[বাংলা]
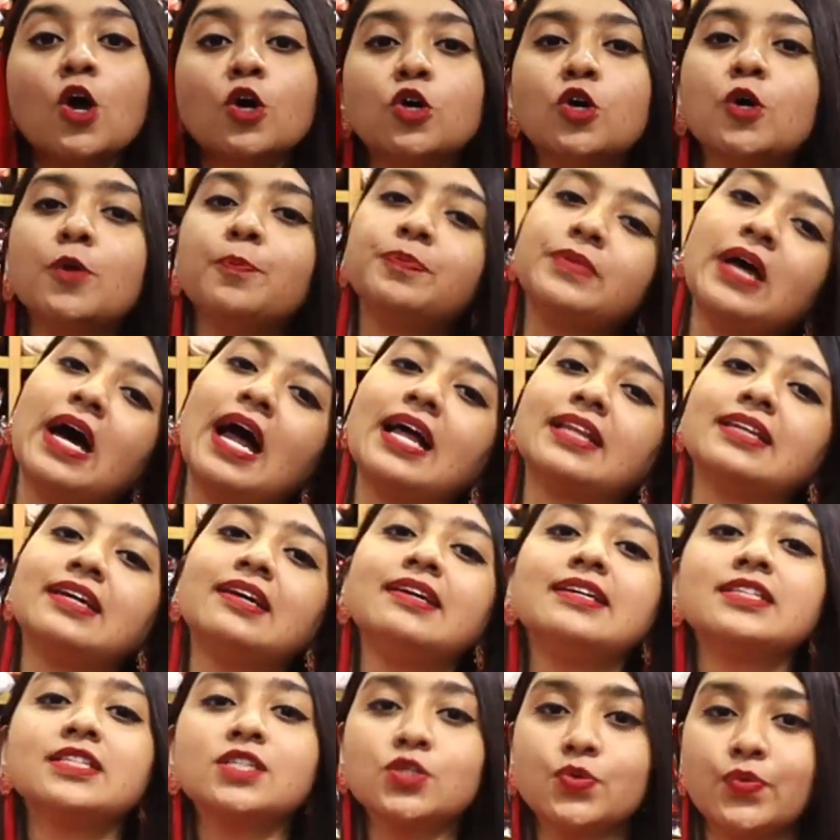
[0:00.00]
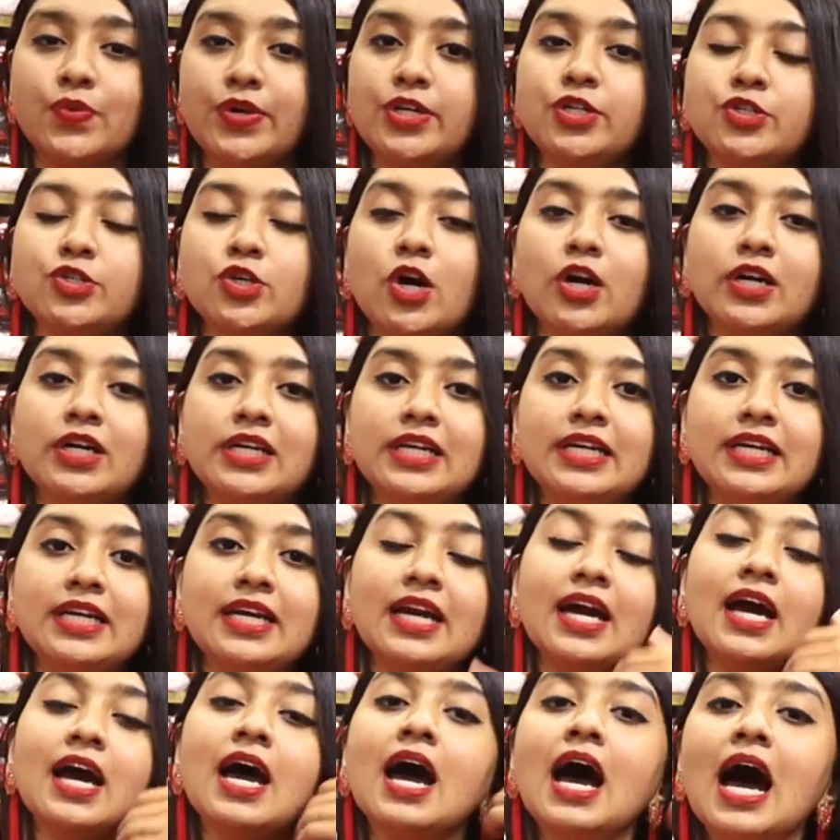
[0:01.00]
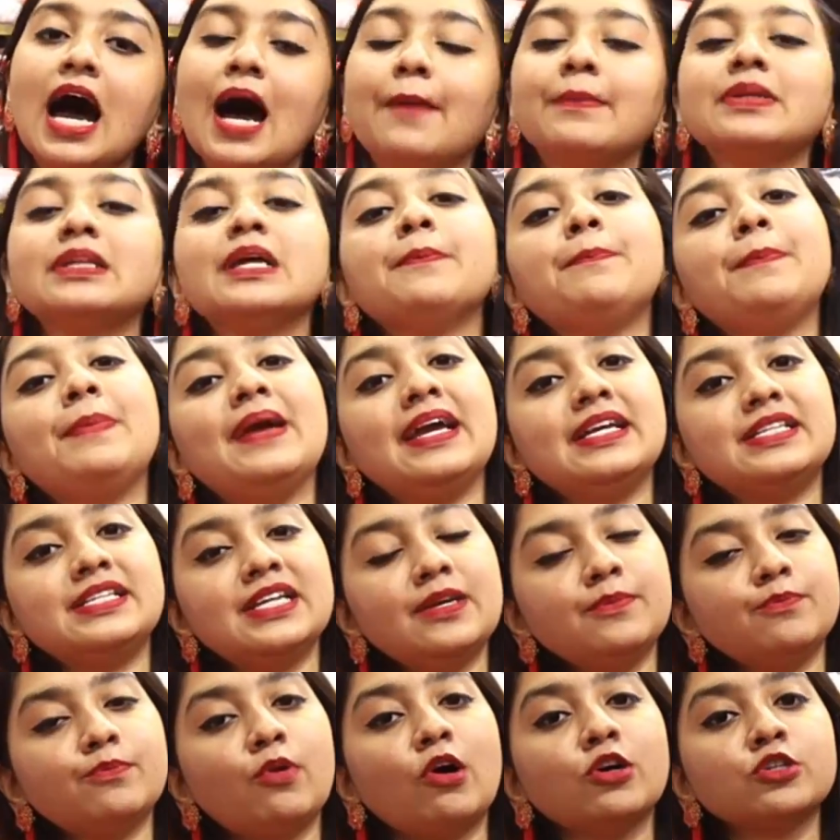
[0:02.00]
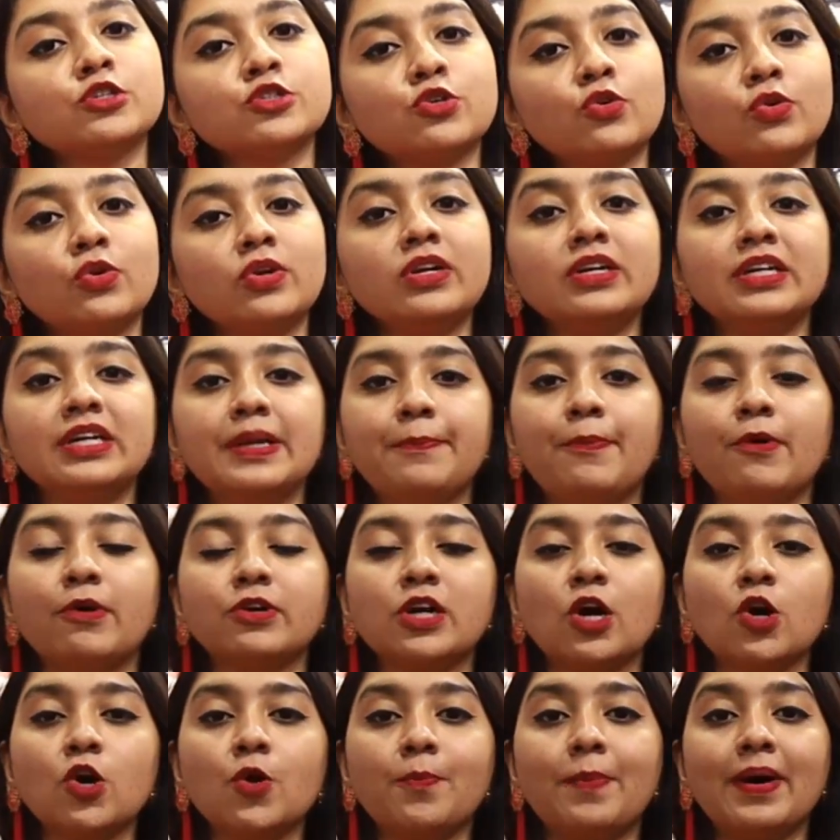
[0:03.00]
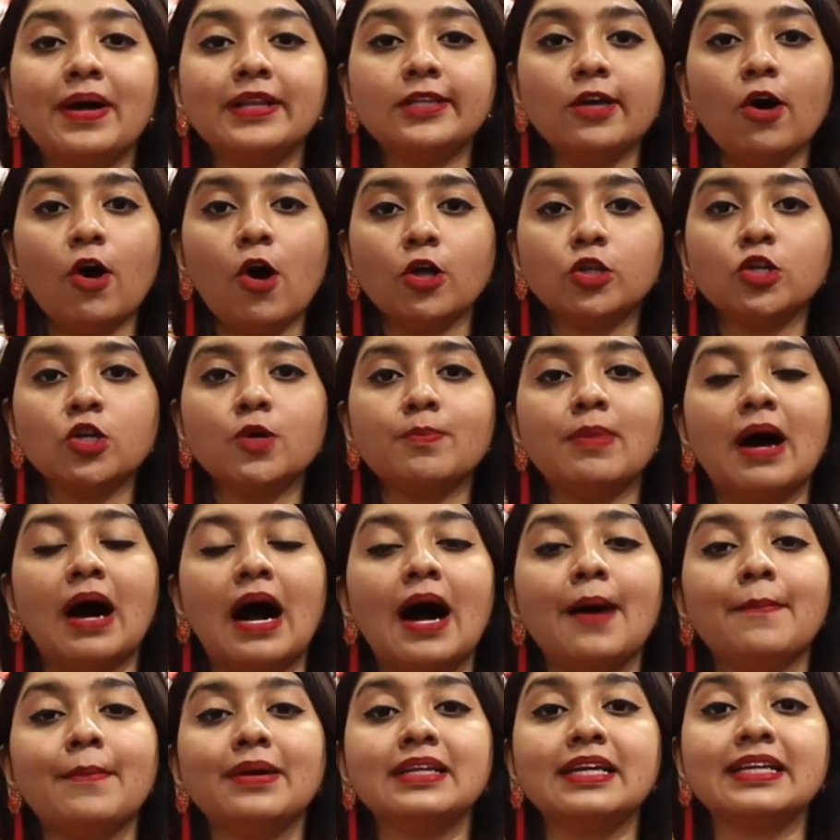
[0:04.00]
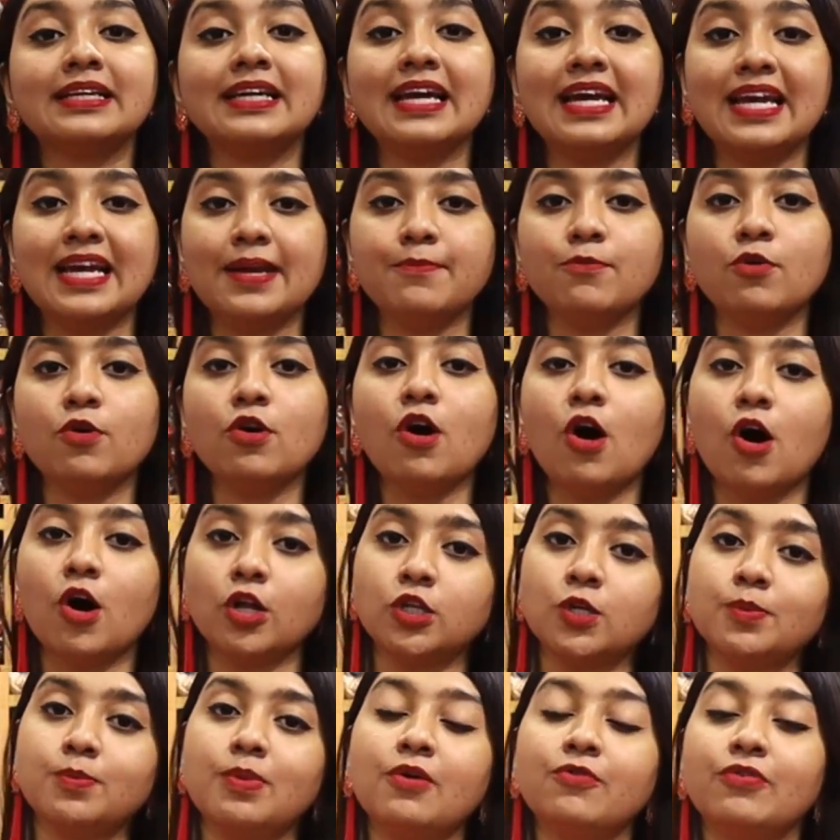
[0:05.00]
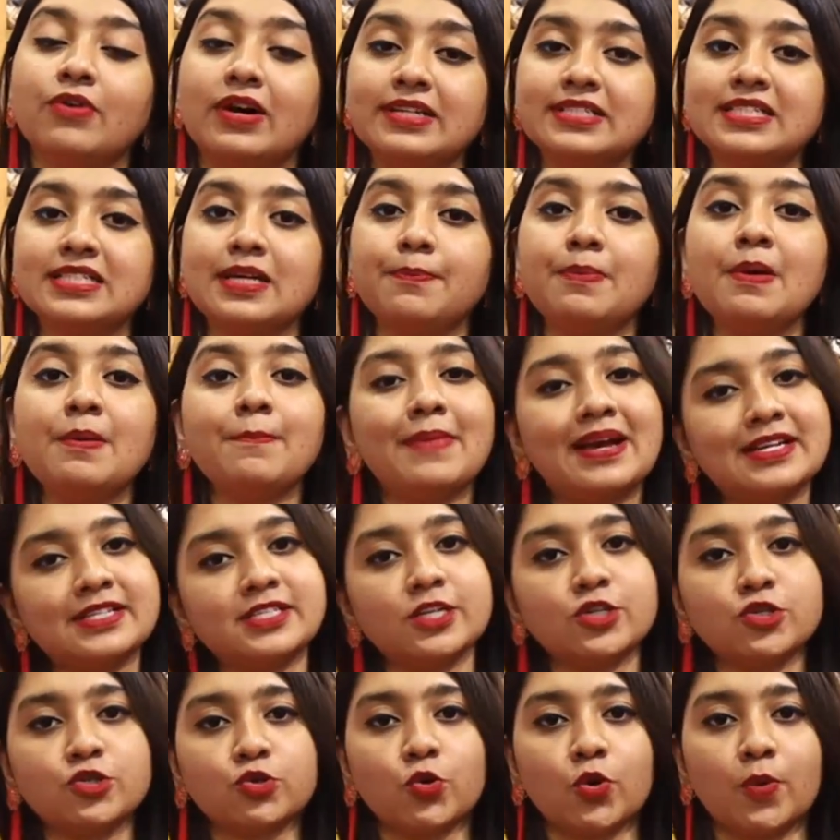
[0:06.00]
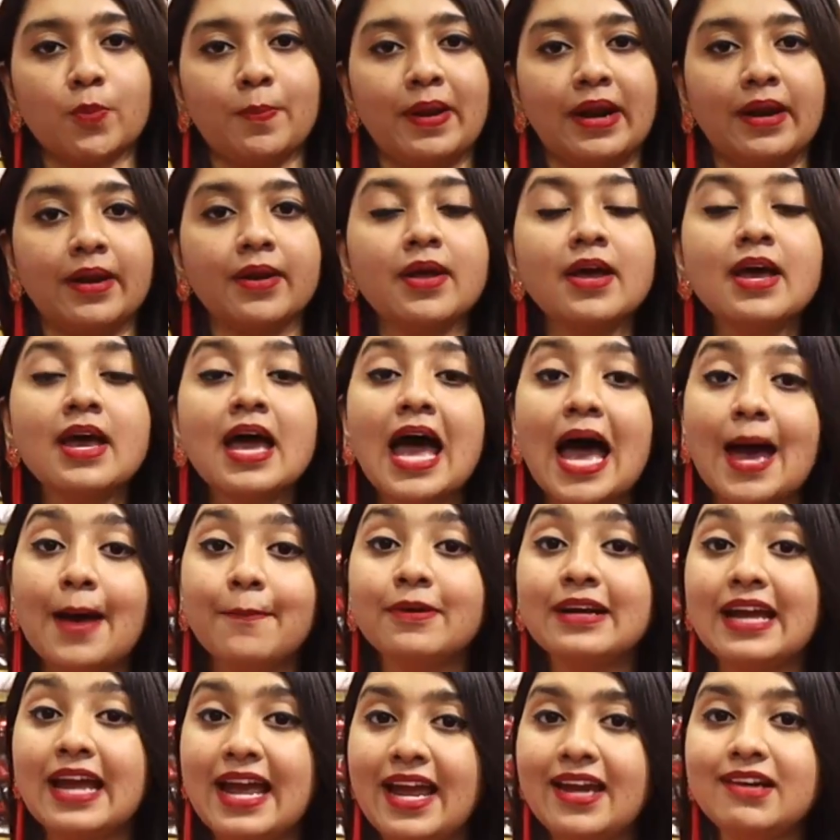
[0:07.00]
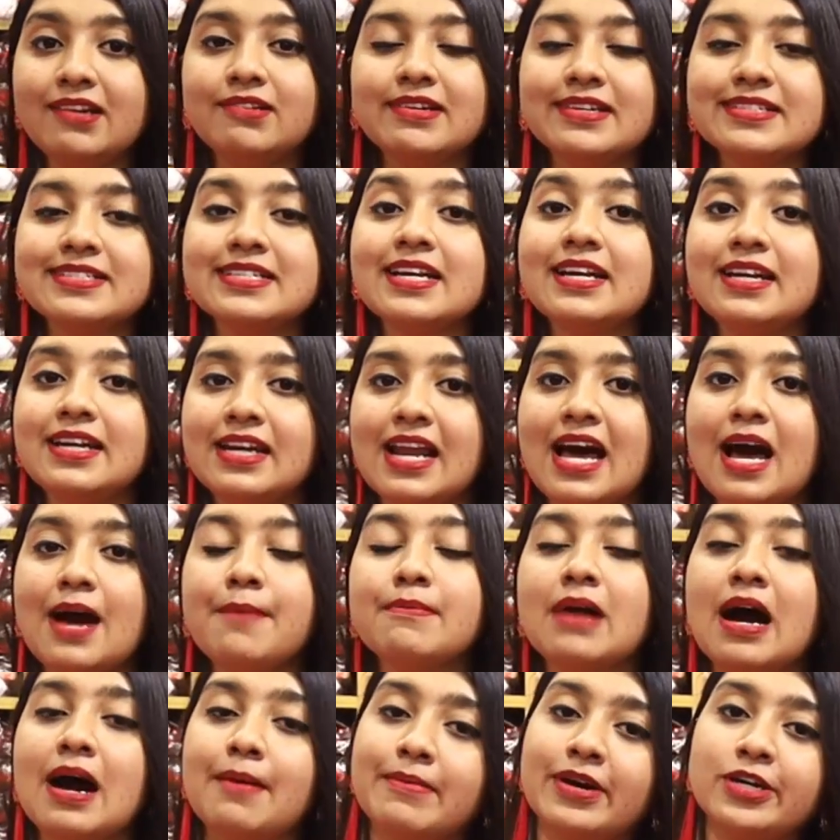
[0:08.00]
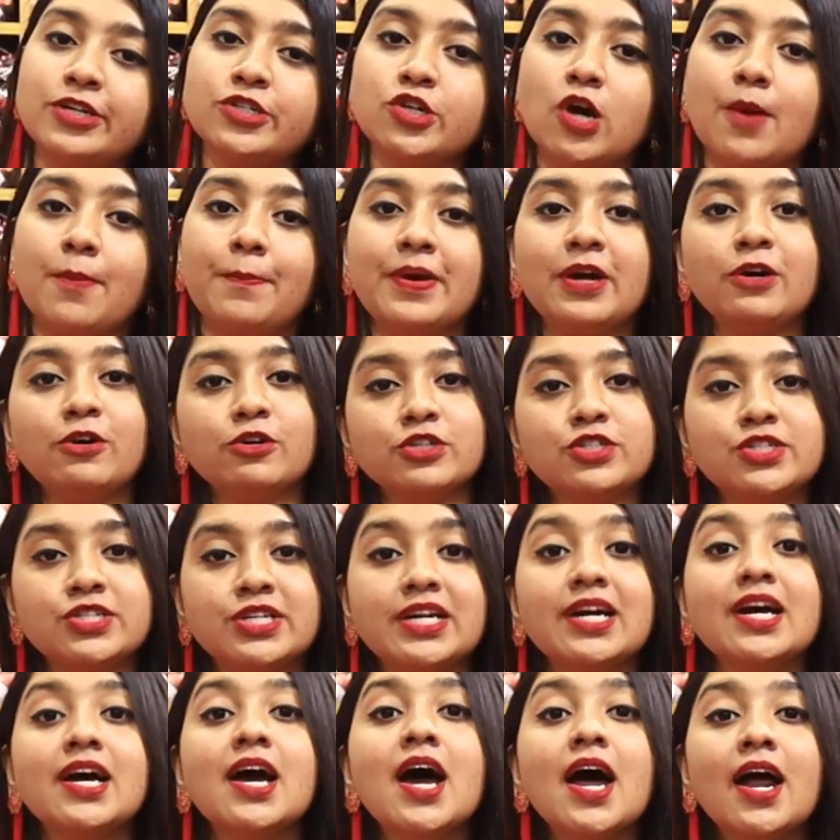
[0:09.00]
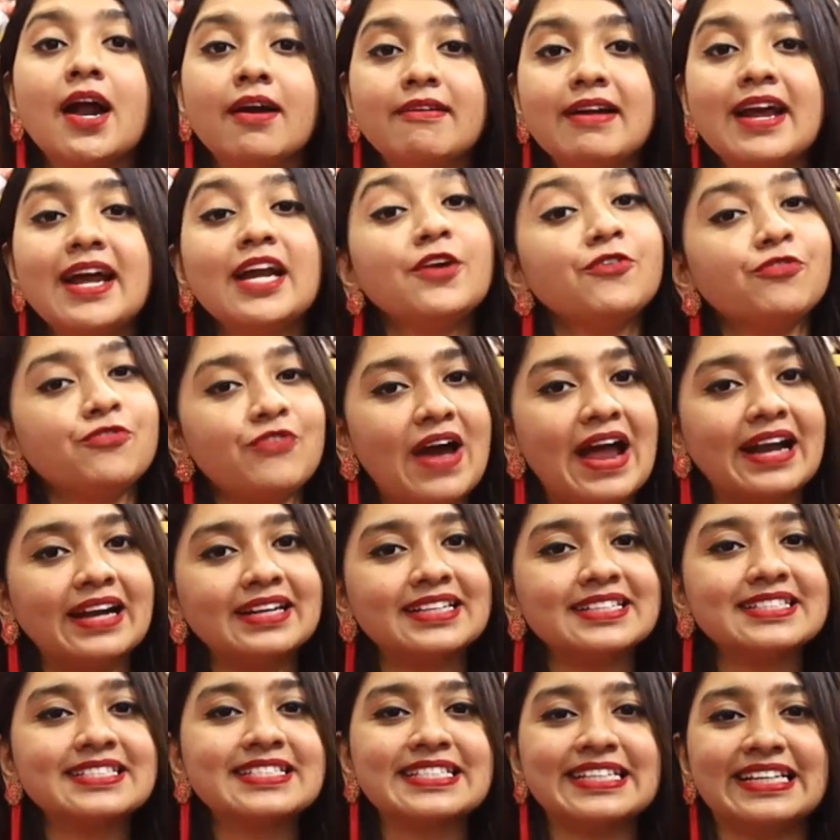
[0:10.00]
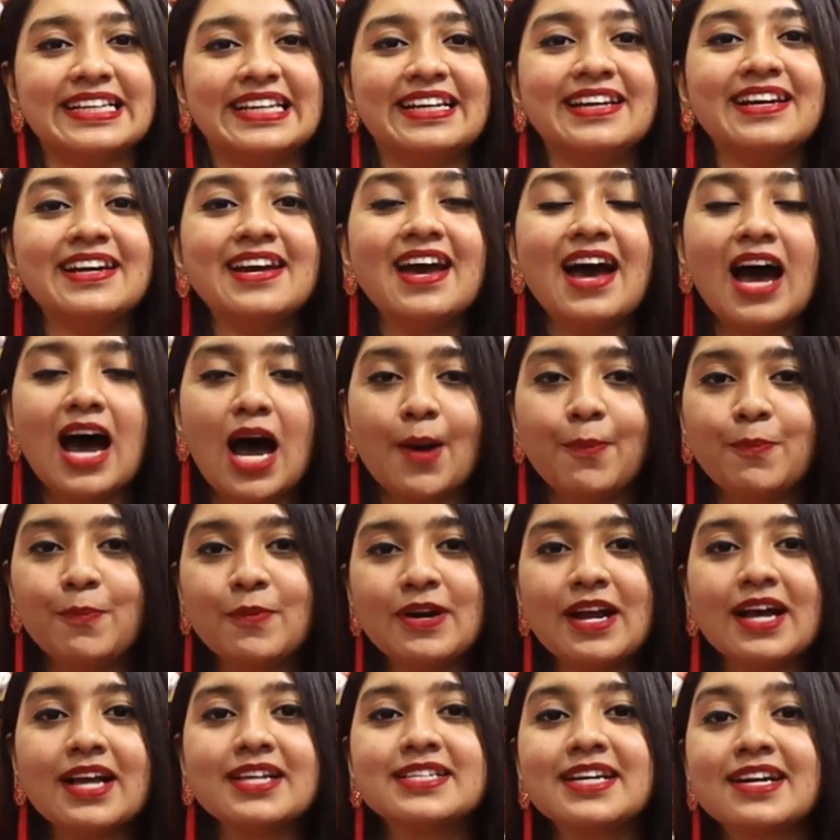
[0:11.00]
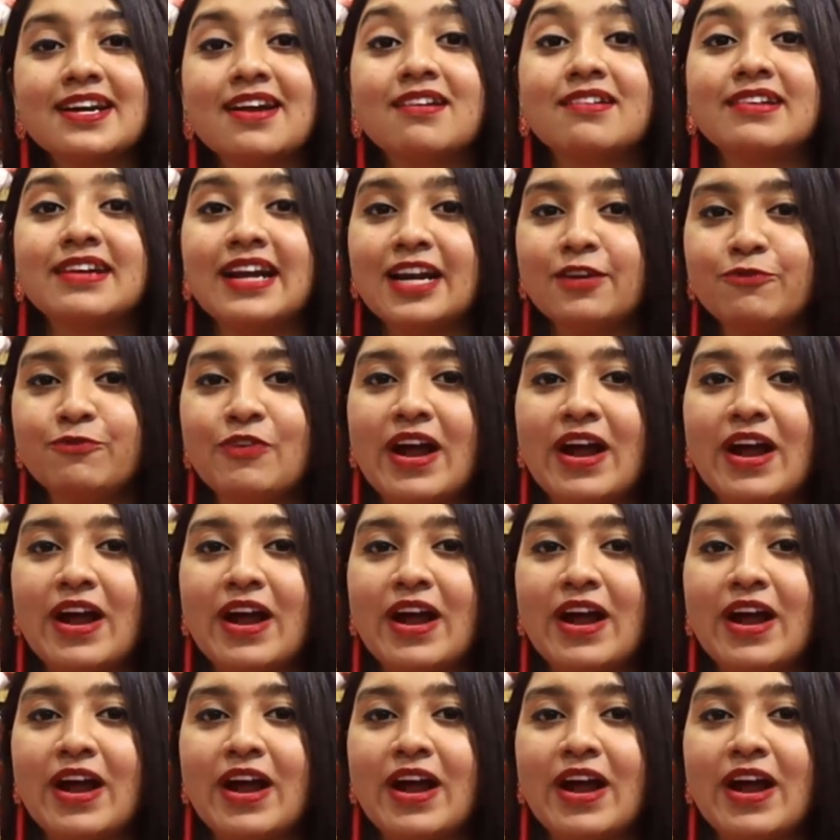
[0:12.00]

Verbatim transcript: খুব তাড়াতাড়ি স্ক্রিনশট নিয়ে আমাদের পেজ ইনবক্স করুন রিপোর্টার রূপাতে অথবা আমাদেরকে ইমো অথবা হোয়াটসঅ্যাপে মেসেজ করবেন এবং এই ড্রেসের নাম আমার শপে হচ্ছে রেড ফ্যান্টাসি আপুরা যারা রেড